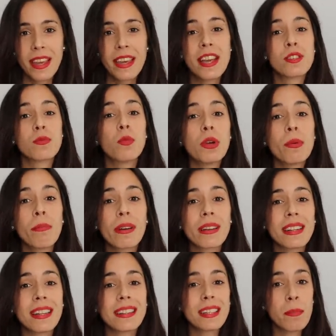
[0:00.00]
y es muy
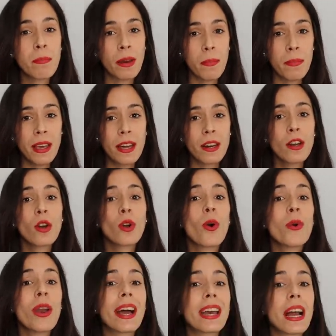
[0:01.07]
importante premiar
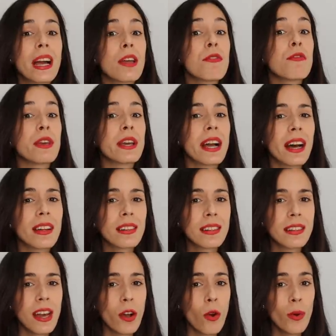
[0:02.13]
con una gran
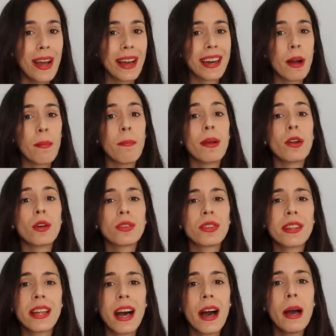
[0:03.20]
eficacia, con una gran
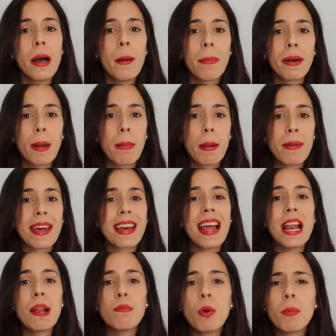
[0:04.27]
velocidad para premiar
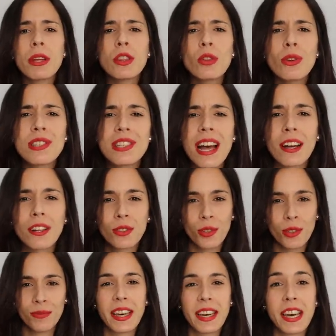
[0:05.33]
el momento
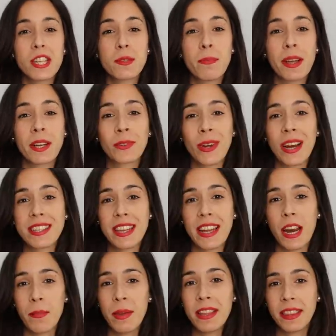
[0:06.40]
exacto. Respecto a las
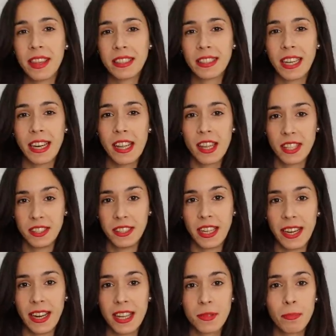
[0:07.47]
herramientas que
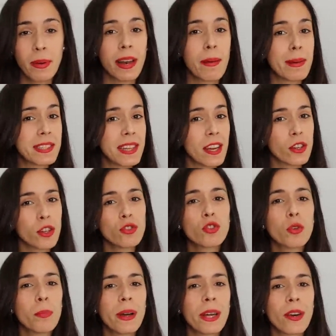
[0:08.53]
necesitarás para pasear con
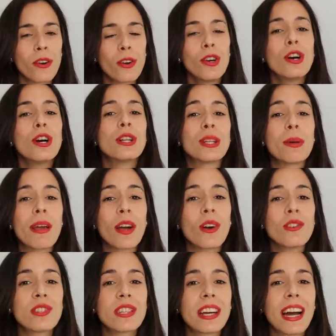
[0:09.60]
tu perro, te voy a
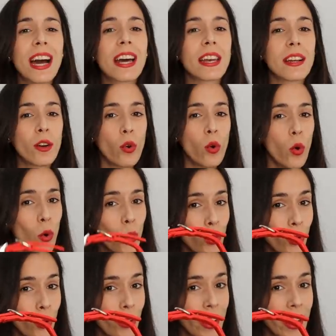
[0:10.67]
aconsejar
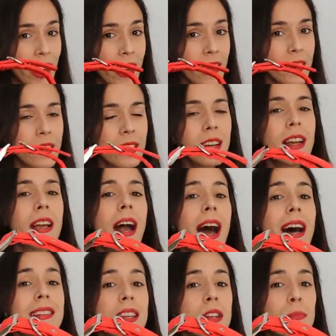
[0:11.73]
un collar,
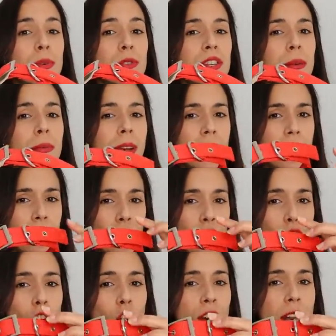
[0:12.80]
a ser posible
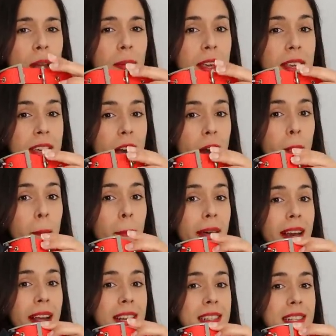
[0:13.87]
con hebilla
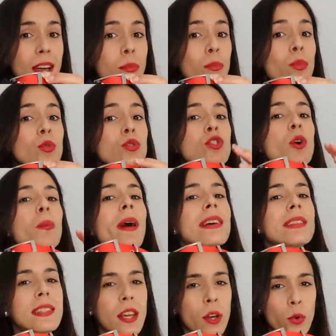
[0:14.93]
para que sea mucho
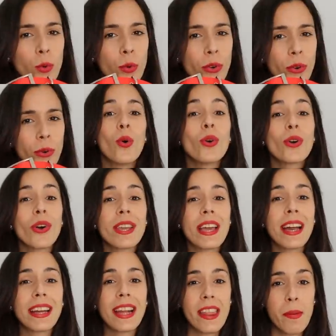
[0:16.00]
más seguro. Un
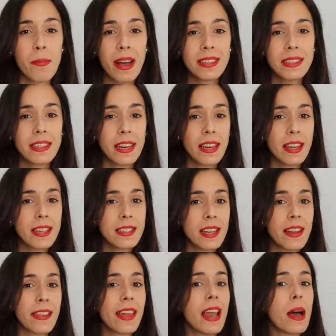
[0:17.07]
collar que además tiene que
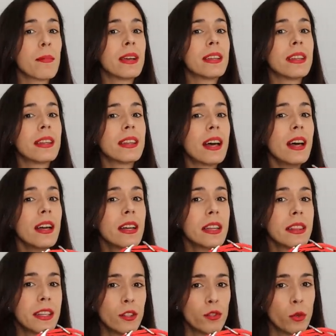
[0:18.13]
ser de la medida
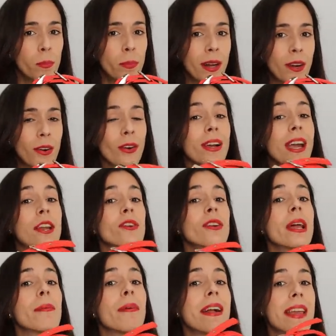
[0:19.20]
de tu perro, que no
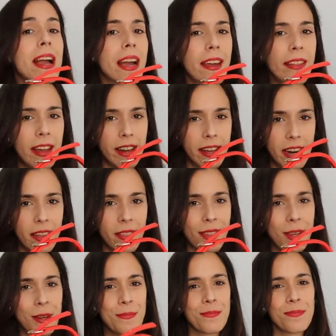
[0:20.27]
le vaya a quedar
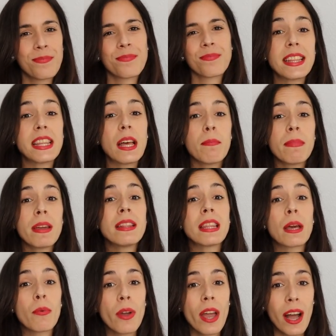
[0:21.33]
grande. Y también
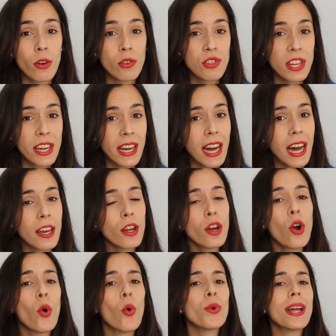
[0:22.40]
te voy a aconsejar
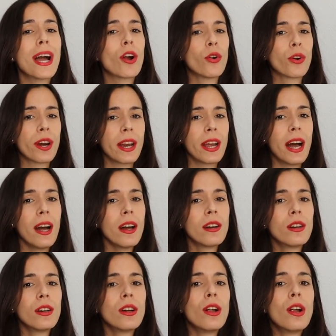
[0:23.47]
una correa
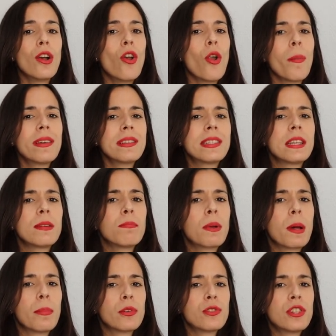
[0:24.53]
lo más
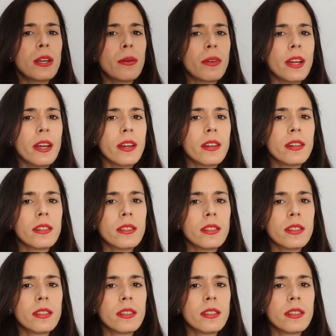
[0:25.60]
simple posible,